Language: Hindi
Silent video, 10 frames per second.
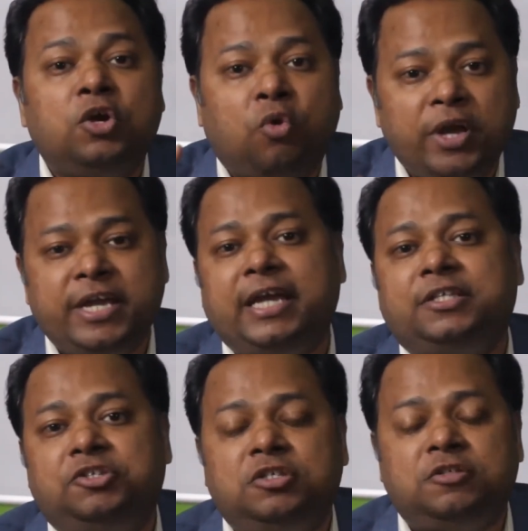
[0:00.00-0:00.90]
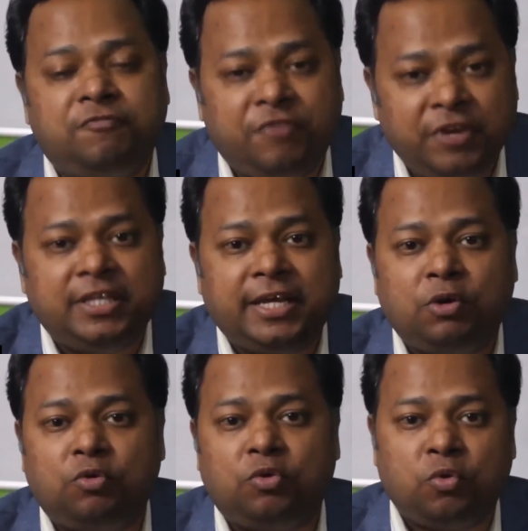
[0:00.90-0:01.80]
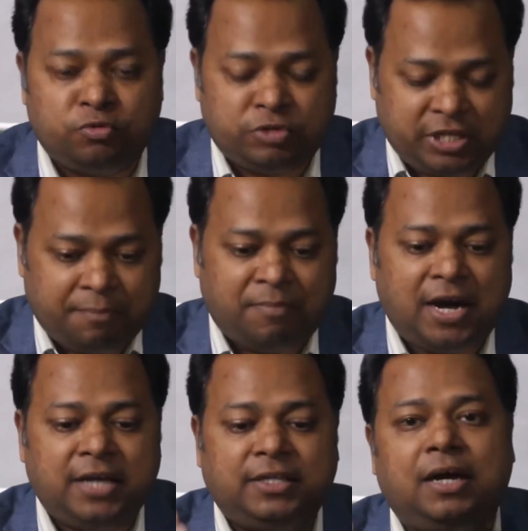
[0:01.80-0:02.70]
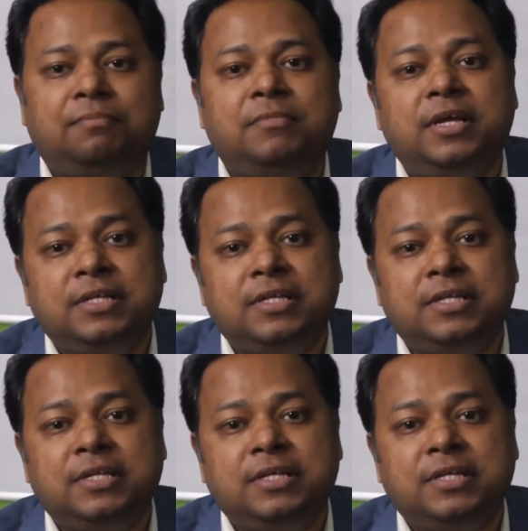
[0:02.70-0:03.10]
कोई एक चीज़ फ्री देंगे उनको उसके बाद हम